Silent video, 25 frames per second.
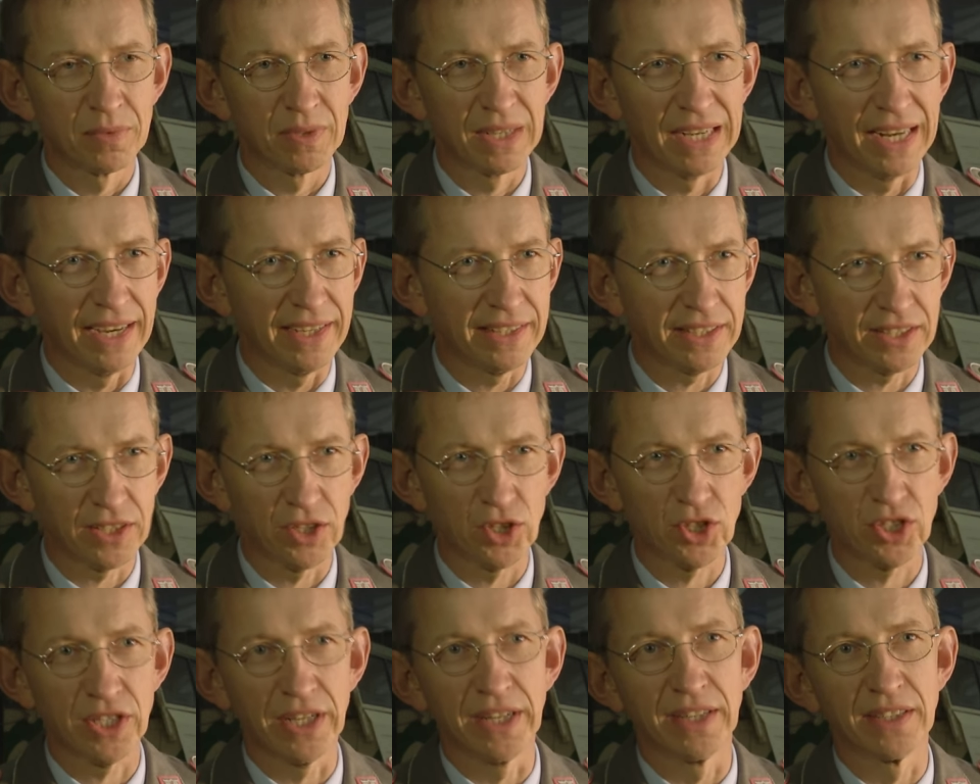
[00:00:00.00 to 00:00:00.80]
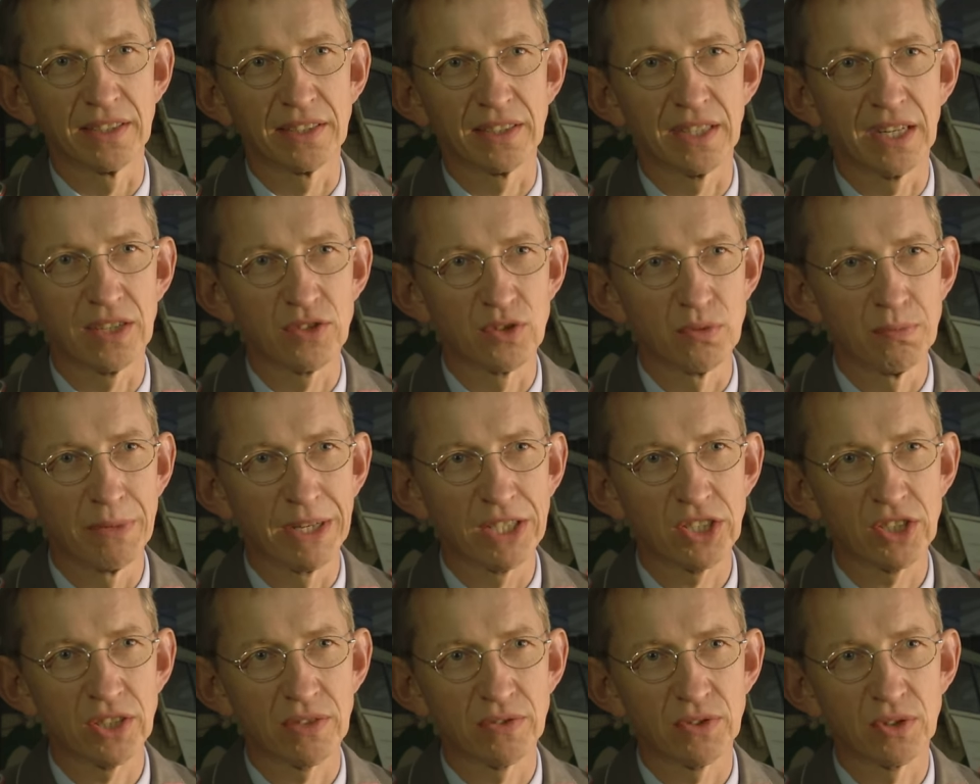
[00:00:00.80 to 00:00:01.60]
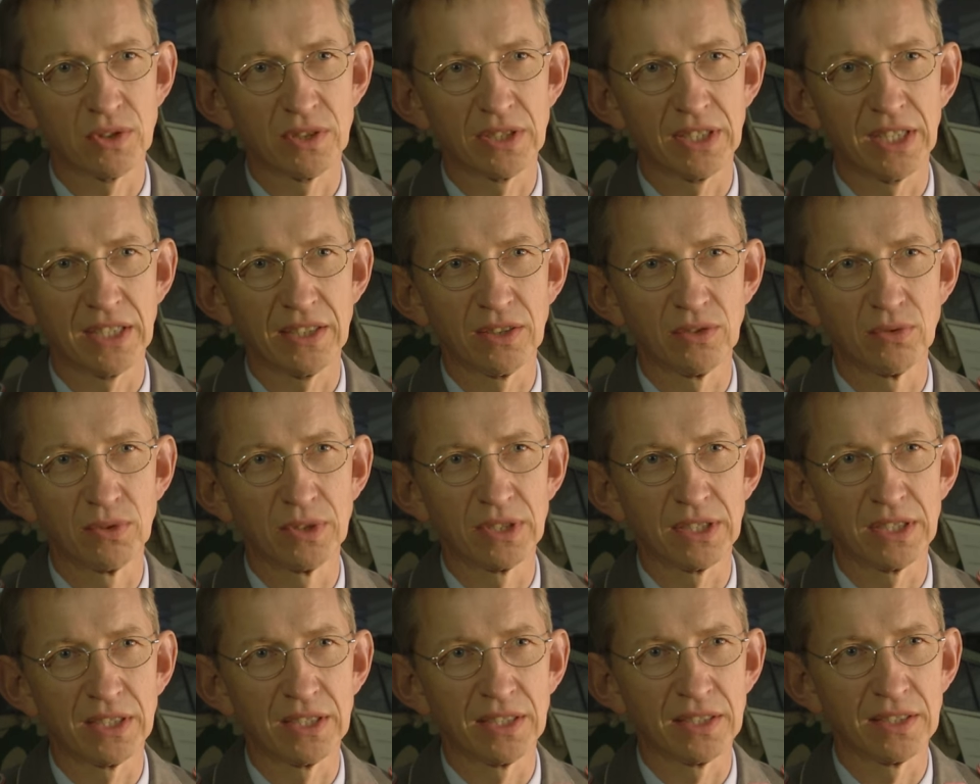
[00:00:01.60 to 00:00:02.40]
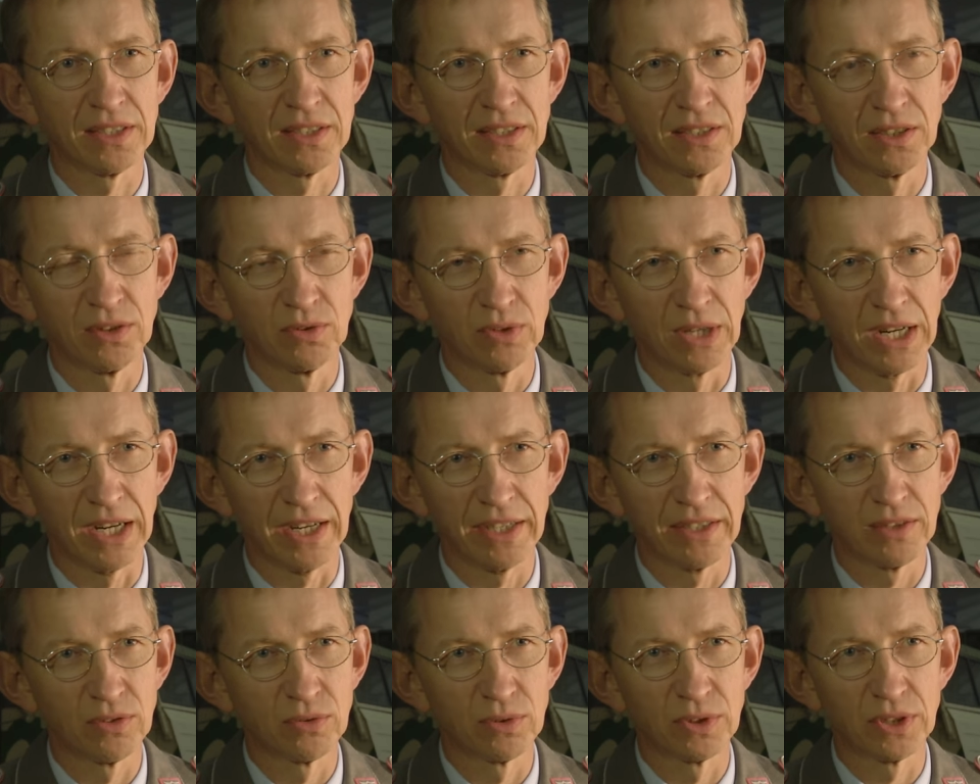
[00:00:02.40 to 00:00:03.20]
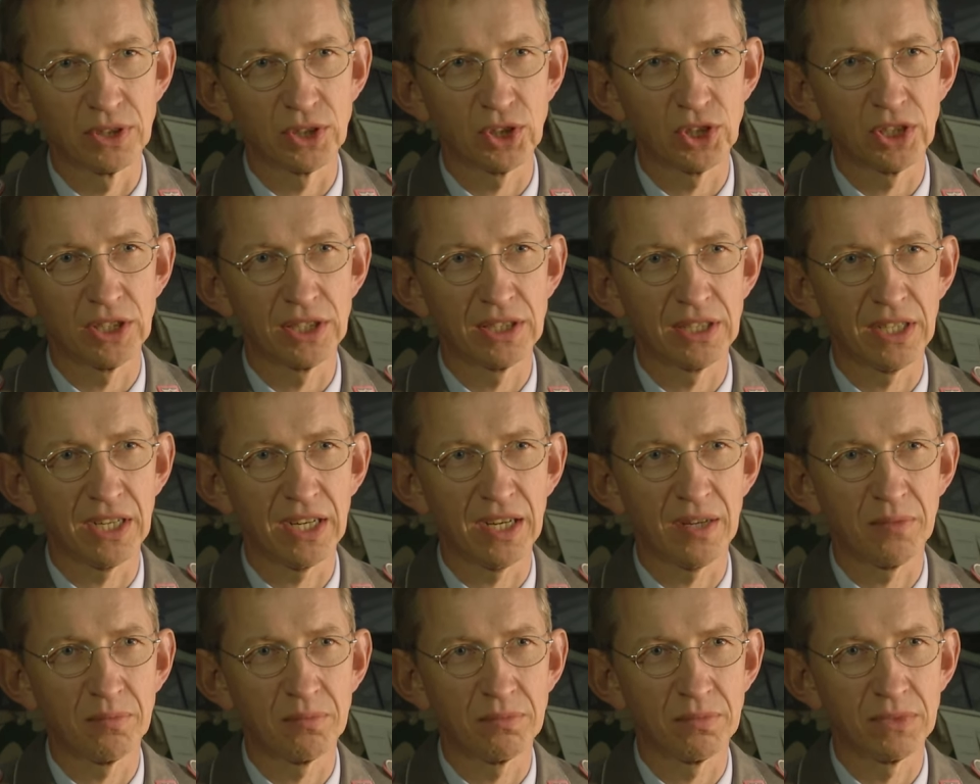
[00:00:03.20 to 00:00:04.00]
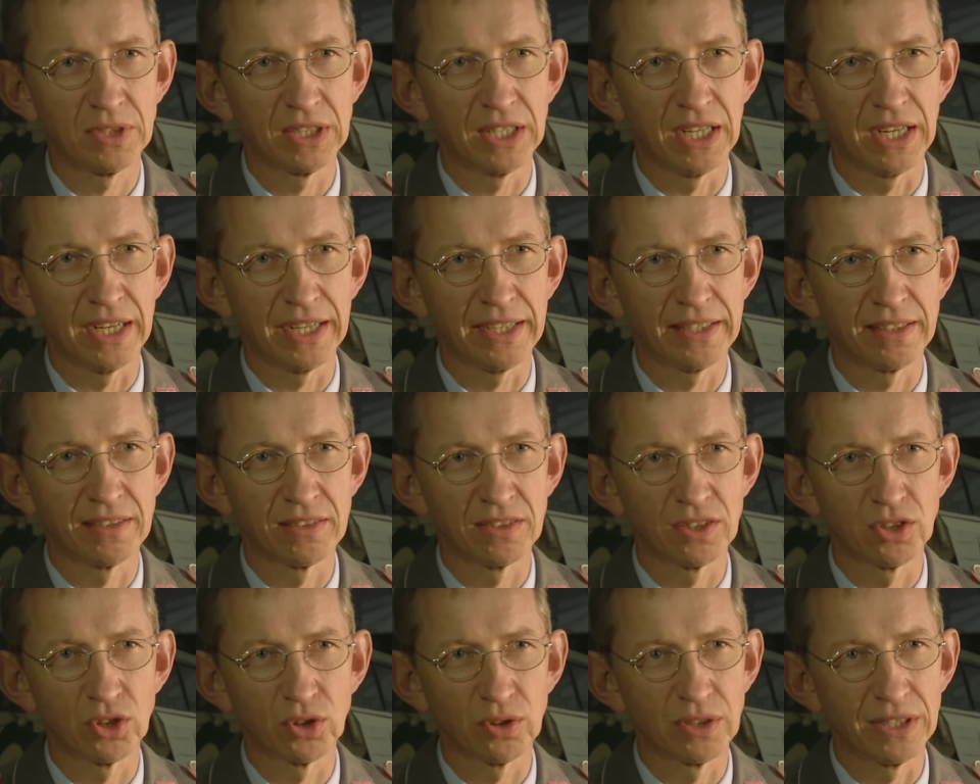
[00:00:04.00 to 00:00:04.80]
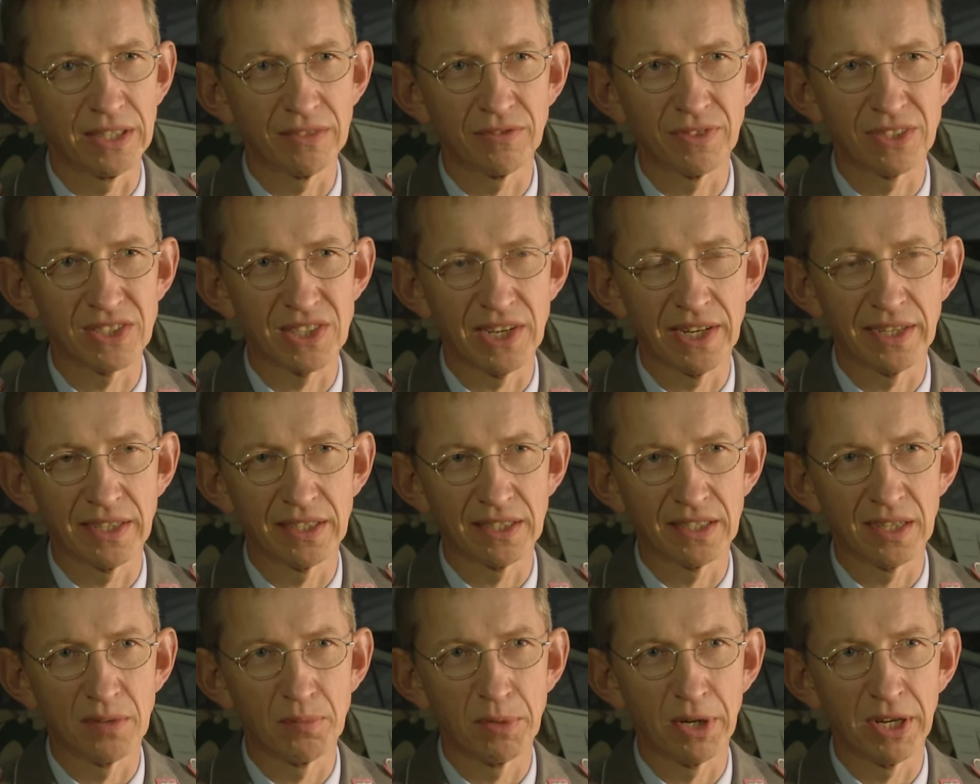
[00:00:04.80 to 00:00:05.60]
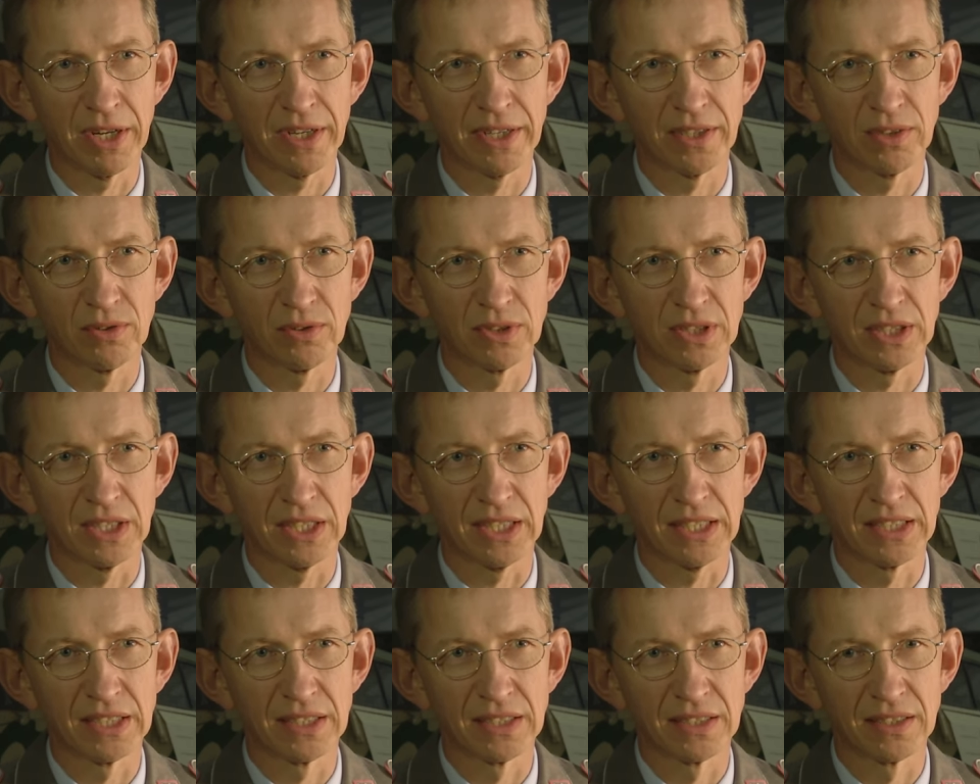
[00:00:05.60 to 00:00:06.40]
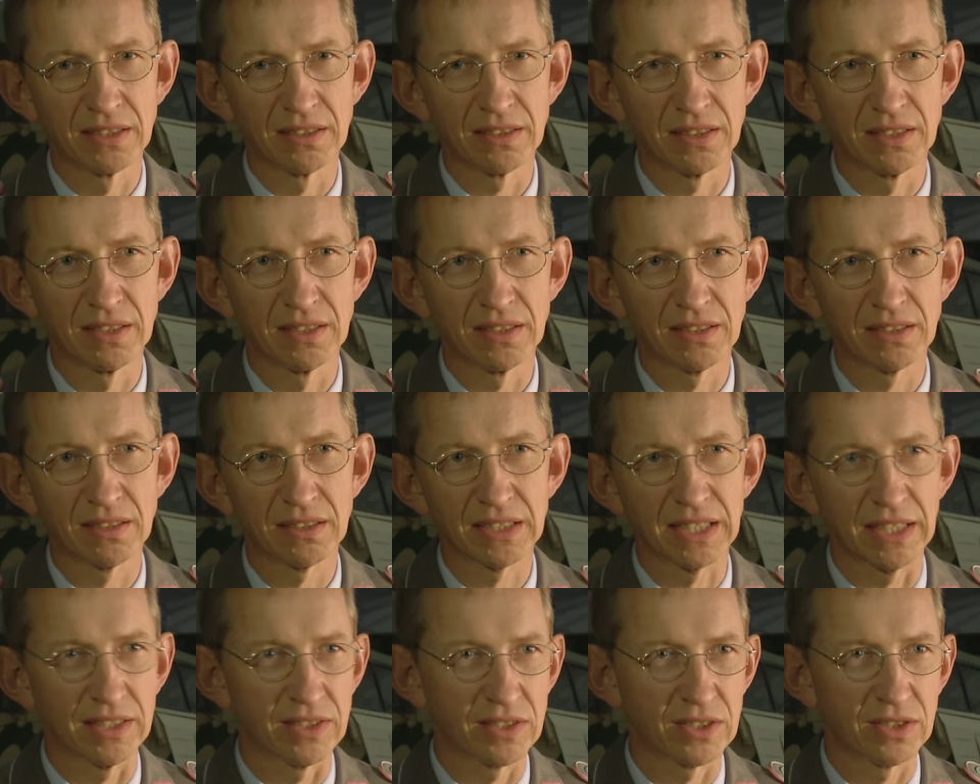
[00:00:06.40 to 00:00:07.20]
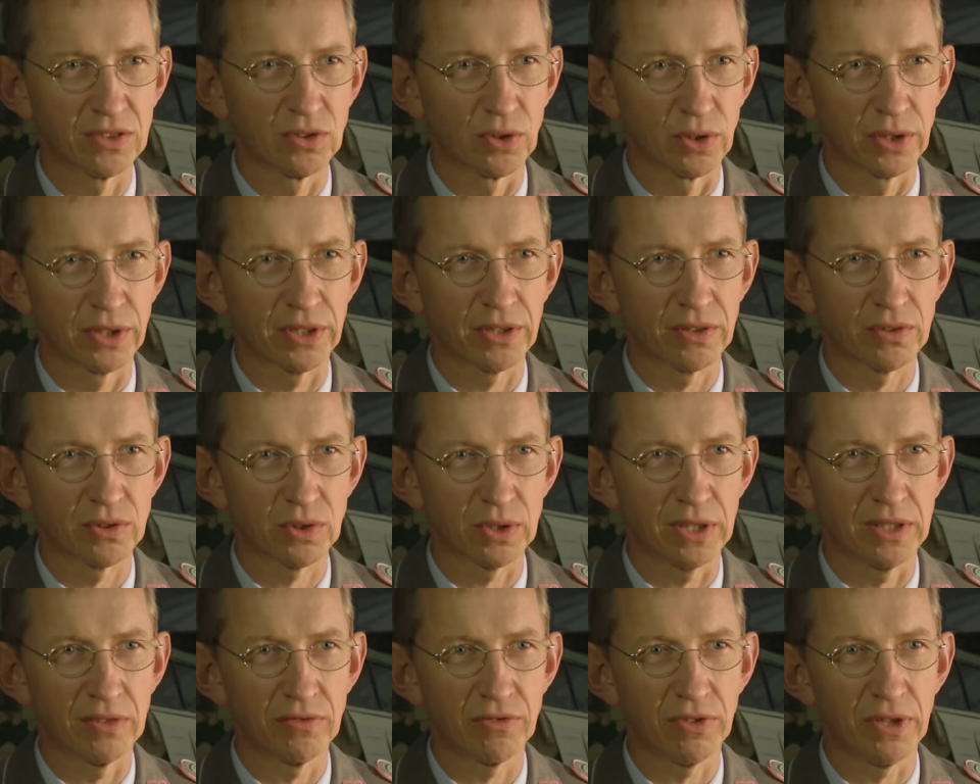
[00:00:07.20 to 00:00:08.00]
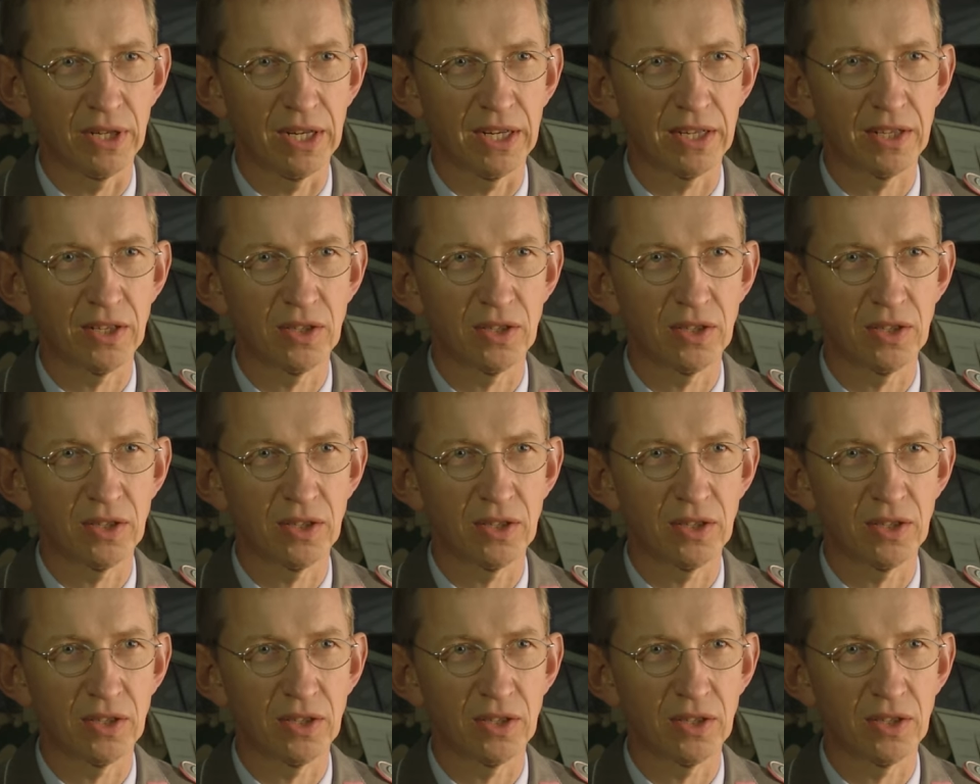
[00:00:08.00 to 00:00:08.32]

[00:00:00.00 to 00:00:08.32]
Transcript: Gleichgestellte, also Mannschaftssoldaten untereinander, die nur einen Unterschied haben. Die einen sind schon etwas länger dabei und die anderen sind ganz neu zur NVA